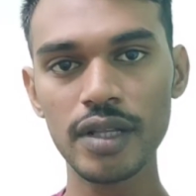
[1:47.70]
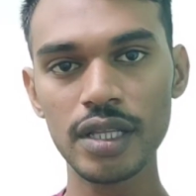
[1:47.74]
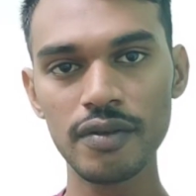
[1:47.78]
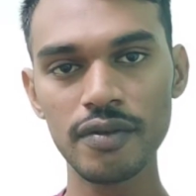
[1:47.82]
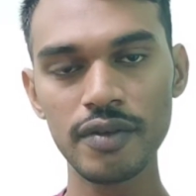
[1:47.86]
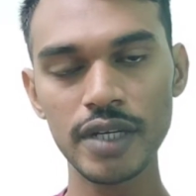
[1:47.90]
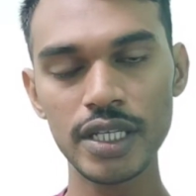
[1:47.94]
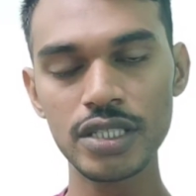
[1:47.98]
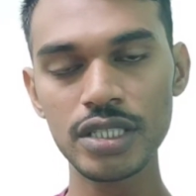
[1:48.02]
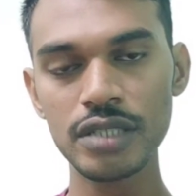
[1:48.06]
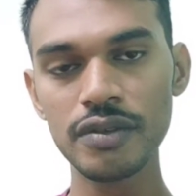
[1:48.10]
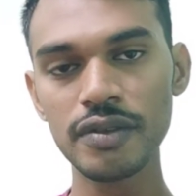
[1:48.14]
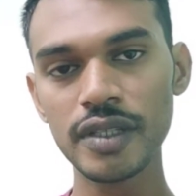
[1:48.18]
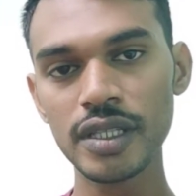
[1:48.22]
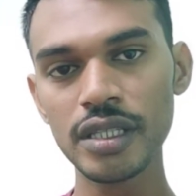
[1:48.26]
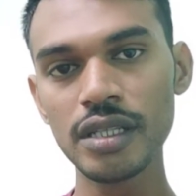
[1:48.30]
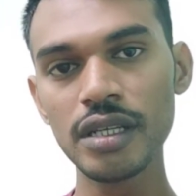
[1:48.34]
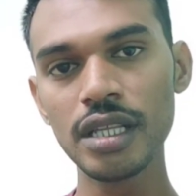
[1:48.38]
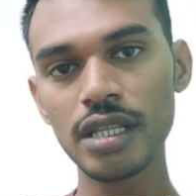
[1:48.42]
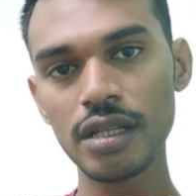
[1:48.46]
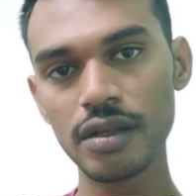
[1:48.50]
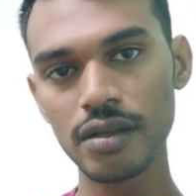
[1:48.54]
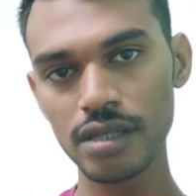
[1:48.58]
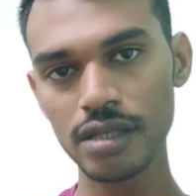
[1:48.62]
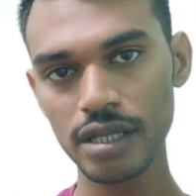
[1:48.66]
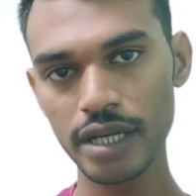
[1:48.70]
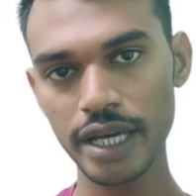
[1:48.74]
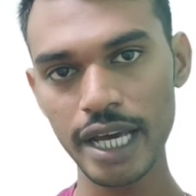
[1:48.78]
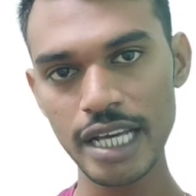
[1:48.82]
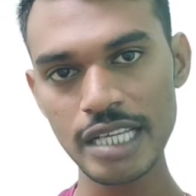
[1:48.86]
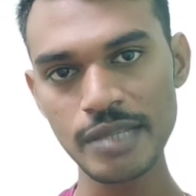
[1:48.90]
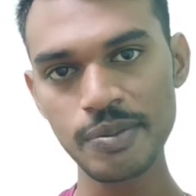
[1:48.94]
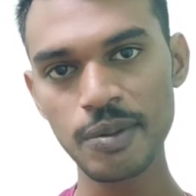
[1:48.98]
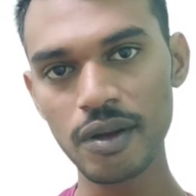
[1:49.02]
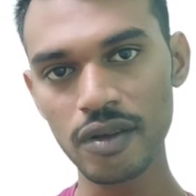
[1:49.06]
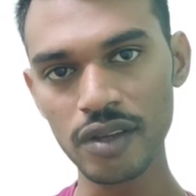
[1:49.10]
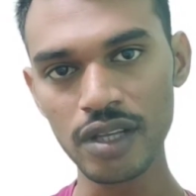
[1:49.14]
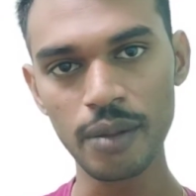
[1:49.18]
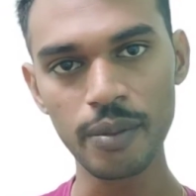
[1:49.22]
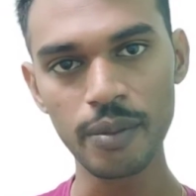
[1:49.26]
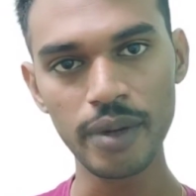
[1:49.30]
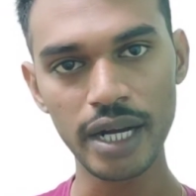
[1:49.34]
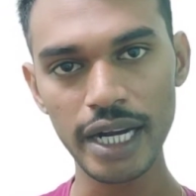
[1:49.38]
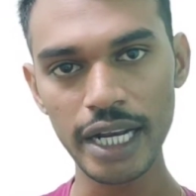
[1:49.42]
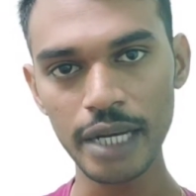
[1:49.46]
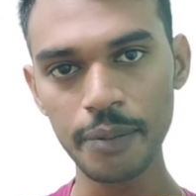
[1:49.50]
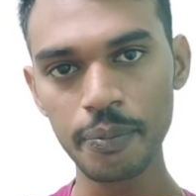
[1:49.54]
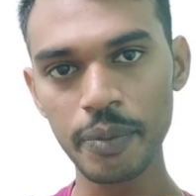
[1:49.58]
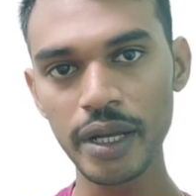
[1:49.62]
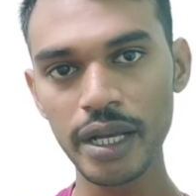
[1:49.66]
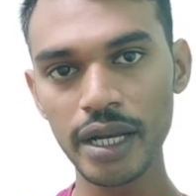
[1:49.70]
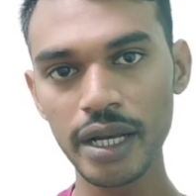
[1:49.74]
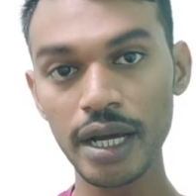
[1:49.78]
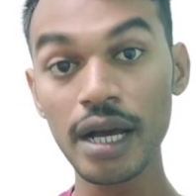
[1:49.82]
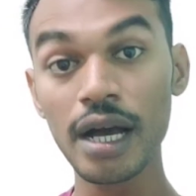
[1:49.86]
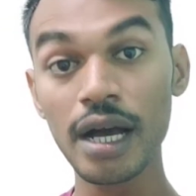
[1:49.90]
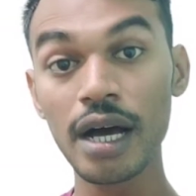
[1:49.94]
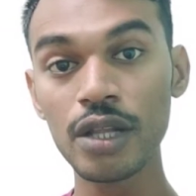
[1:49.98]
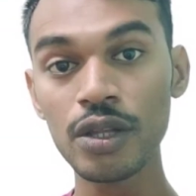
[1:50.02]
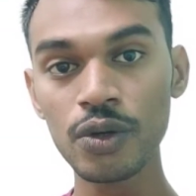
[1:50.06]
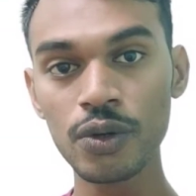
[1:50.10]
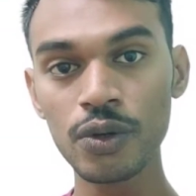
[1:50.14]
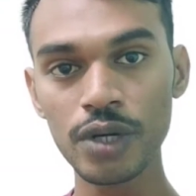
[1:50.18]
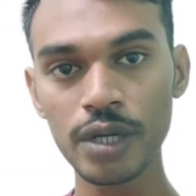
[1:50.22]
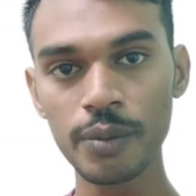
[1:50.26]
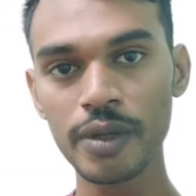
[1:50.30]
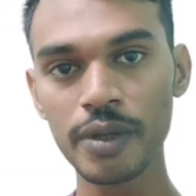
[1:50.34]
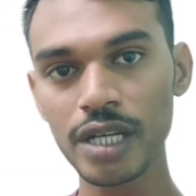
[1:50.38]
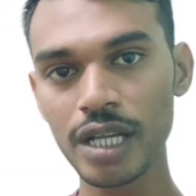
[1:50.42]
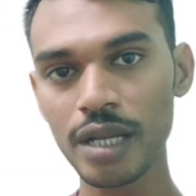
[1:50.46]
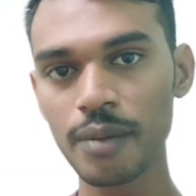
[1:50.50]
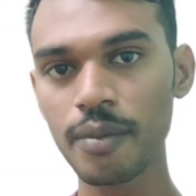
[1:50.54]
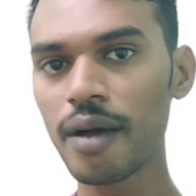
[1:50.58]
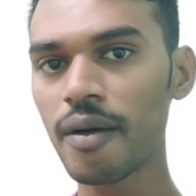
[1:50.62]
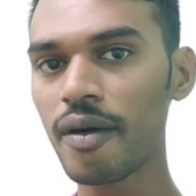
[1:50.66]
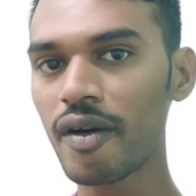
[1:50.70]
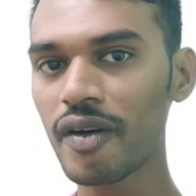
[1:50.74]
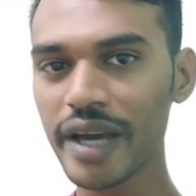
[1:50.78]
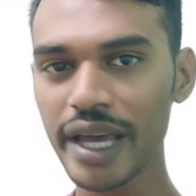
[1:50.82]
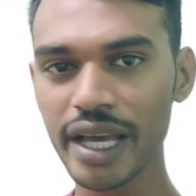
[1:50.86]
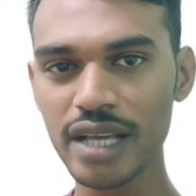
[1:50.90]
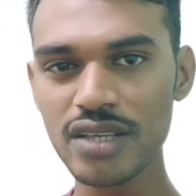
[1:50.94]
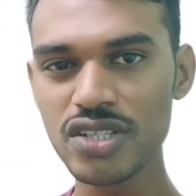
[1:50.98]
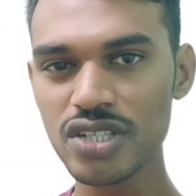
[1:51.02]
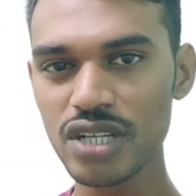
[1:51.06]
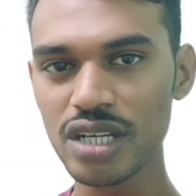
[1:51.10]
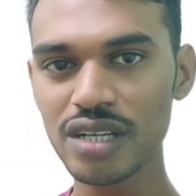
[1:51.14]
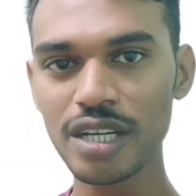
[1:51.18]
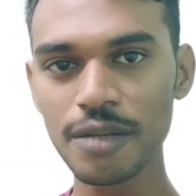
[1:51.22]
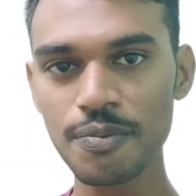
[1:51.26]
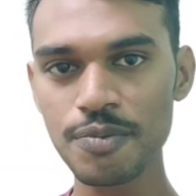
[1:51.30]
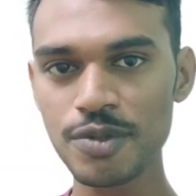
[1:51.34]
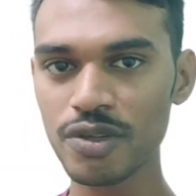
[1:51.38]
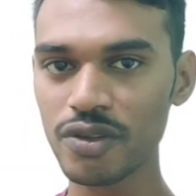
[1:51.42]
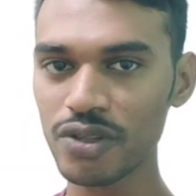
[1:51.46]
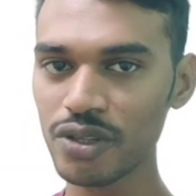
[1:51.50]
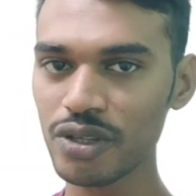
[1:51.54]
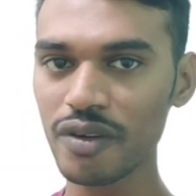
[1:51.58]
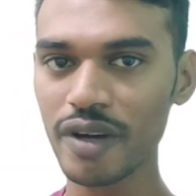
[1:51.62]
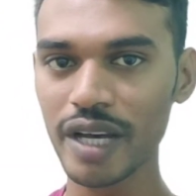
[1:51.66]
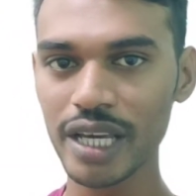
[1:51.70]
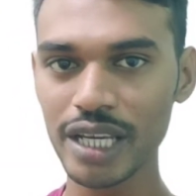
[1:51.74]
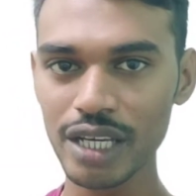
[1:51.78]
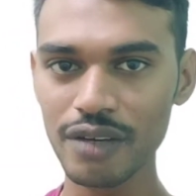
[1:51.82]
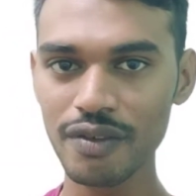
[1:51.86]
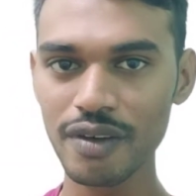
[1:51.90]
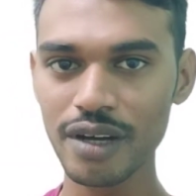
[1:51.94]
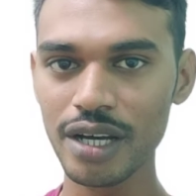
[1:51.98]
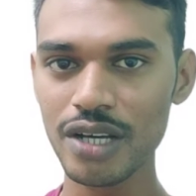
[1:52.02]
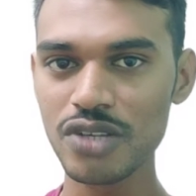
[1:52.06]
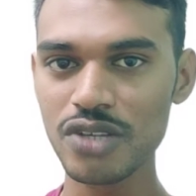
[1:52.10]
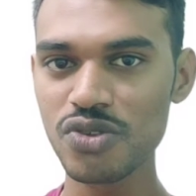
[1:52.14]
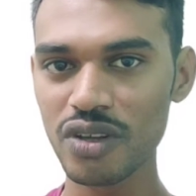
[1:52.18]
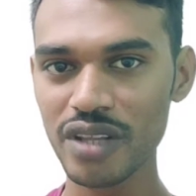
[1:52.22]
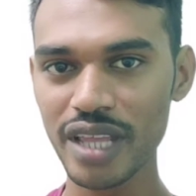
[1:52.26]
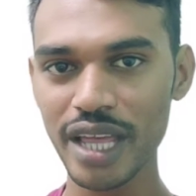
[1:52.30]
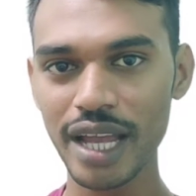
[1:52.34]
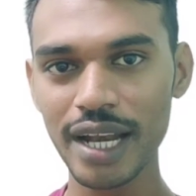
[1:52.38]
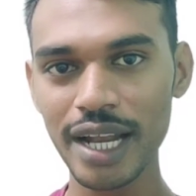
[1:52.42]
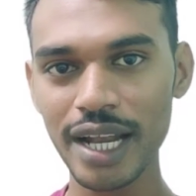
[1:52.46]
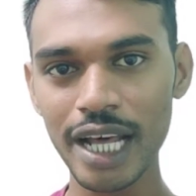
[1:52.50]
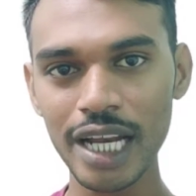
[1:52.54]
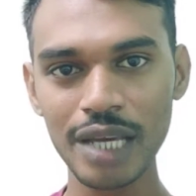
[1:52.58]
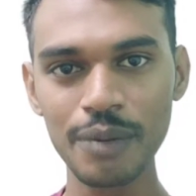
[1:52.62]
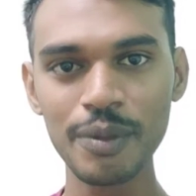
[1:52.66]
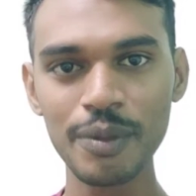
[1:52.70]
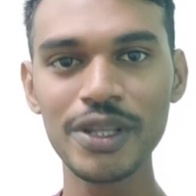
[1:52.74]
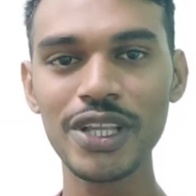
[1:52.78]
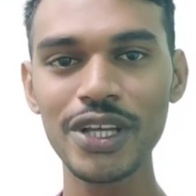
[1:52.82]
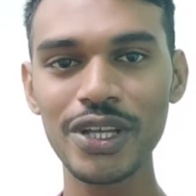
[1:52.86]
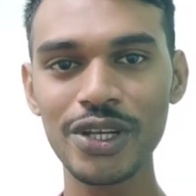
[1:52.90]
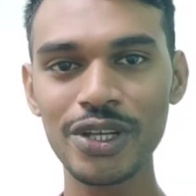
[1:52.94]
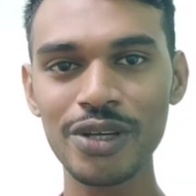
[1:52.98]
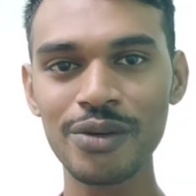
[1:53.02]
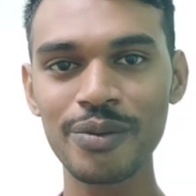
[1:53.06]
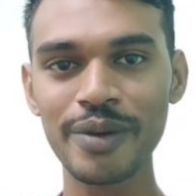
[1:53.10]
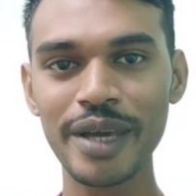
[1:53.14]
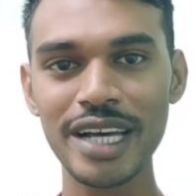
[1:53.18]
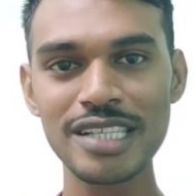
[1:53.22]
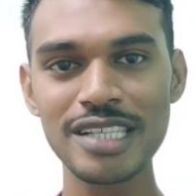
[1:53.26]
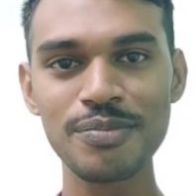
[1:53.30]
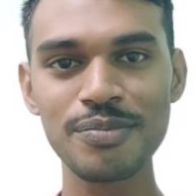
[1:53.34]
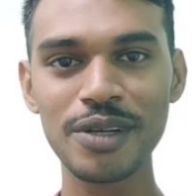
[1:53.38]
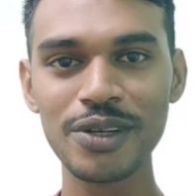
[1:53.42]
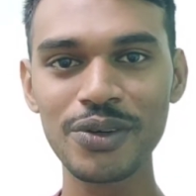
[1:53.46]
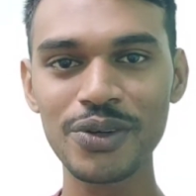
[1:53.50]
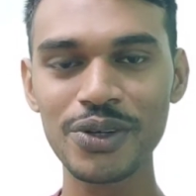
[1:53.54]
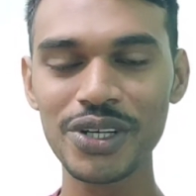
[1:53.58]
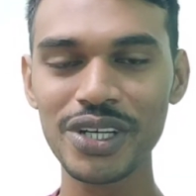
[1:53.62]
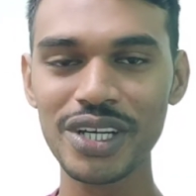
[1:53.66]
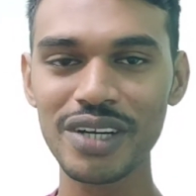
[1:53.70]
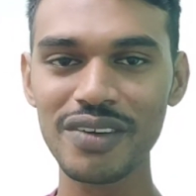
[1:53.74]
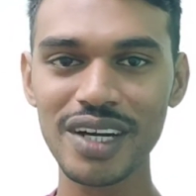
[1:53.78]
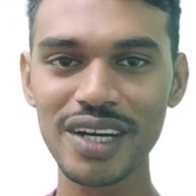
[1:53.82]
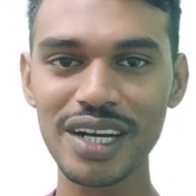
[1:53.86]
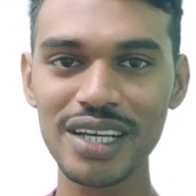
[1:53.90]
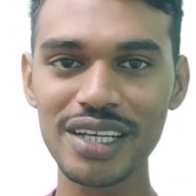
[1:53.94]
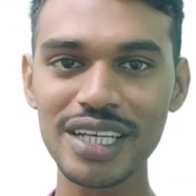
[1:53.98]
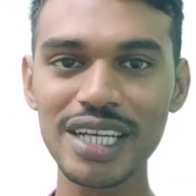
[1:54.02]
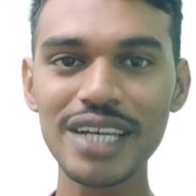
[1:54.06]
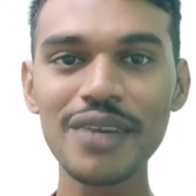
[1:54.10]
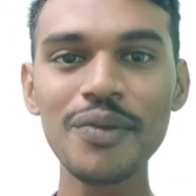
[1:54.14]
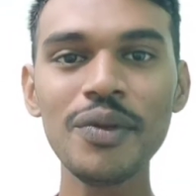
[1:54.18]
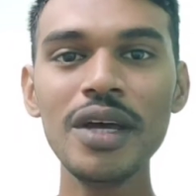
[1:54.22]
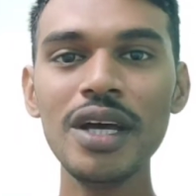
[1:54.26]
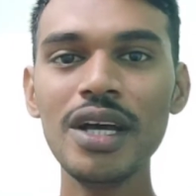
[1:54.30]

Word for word: வச்சு வந்து இதை அந்த கேஸ் பில் வந்து நம்ம கலெக்ட் பண்ணிக்கிறாங்க அது கூட மட்டுமா அவங்க எக்ஸ்ட்ரா டிப்ஸ் வந்து வாங்கிக்குவாங்க ஸோ அது எல்லாருக்குமே தெரியும் கேஸ் பில் கொடுக்குறவங்களுக்கு